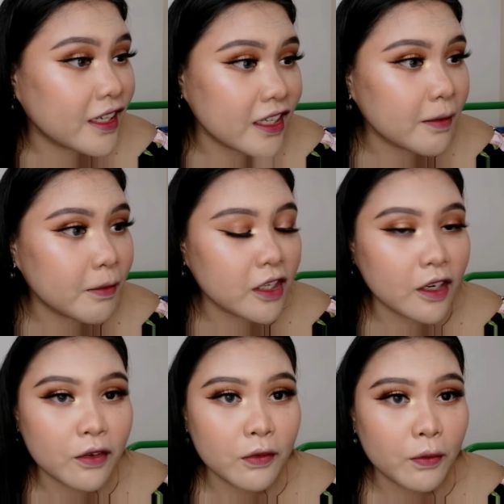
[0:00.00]
hindi siya
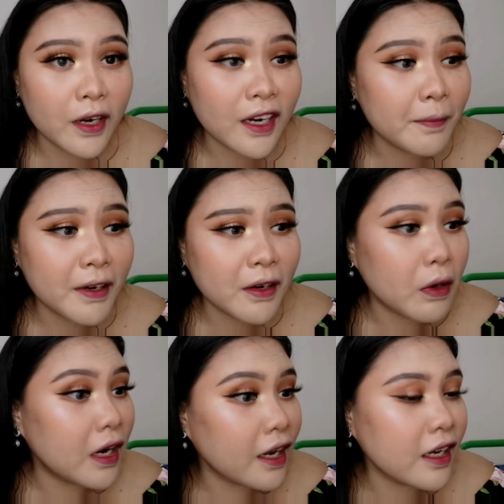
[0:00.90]
masyadong wala parang
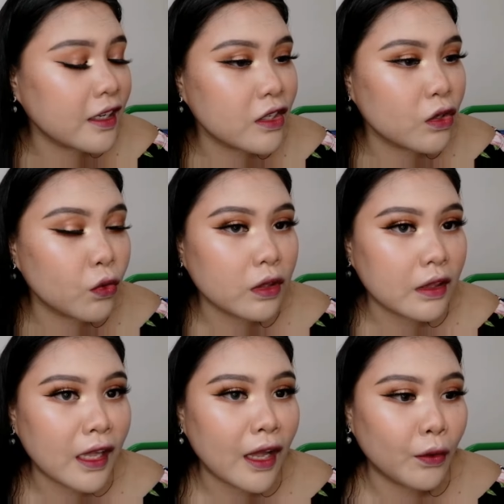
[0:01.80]
wala ka lang
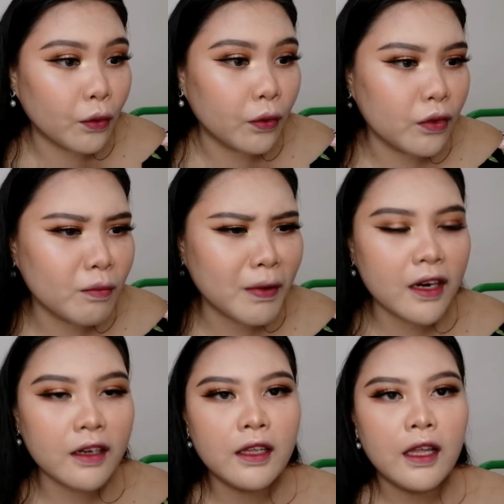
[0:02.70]
sinuot na ano yung
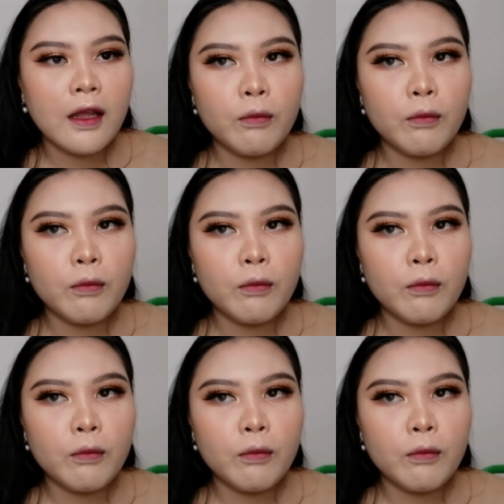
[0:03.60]
parang